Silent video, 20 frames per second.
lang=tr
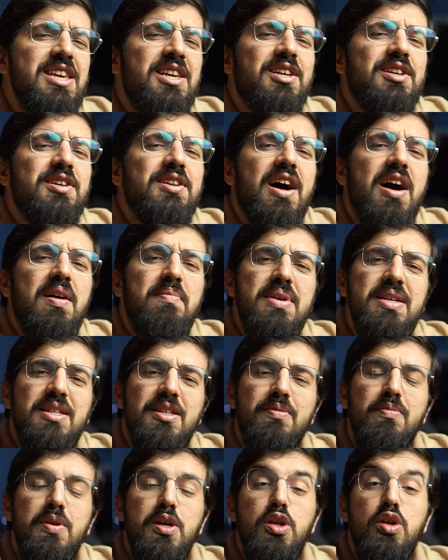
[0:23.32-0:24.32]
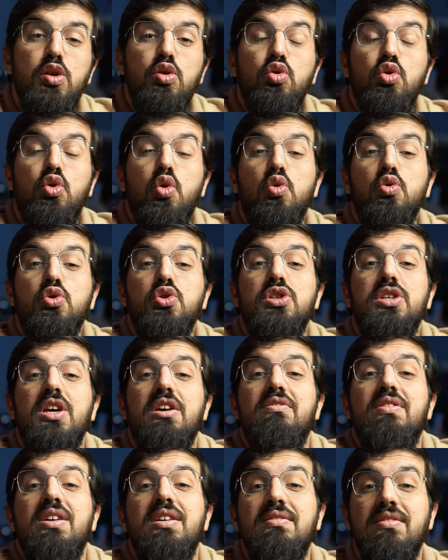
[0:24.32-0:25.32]
ikram etmeyi çok
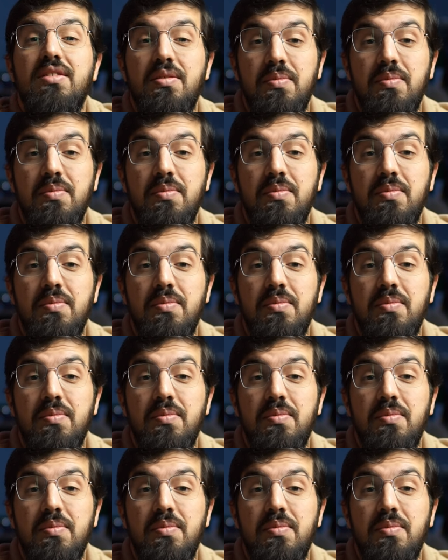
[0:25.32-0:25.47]
seven